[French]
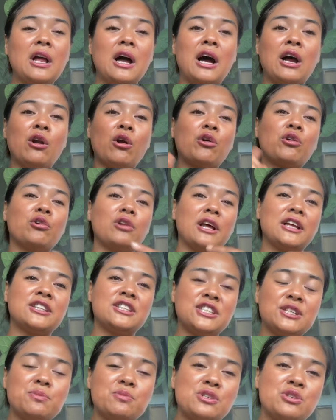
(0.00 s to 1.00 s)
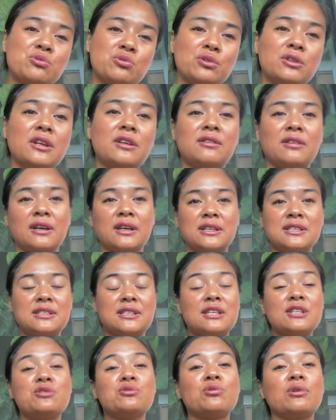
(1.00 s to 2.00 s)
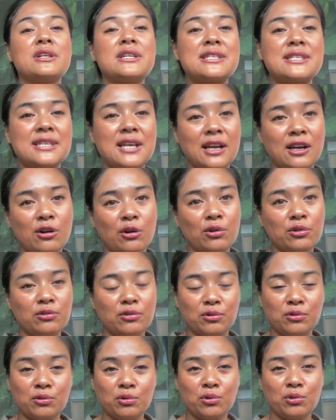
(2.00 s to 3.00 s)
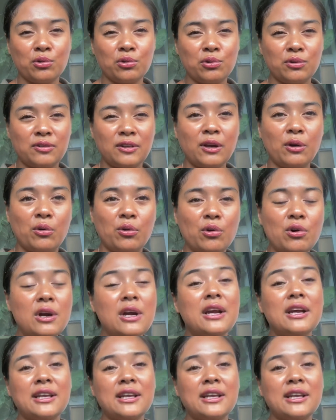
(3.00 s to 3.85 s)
alors que la Team Sud était restée sur les 50 de terreau,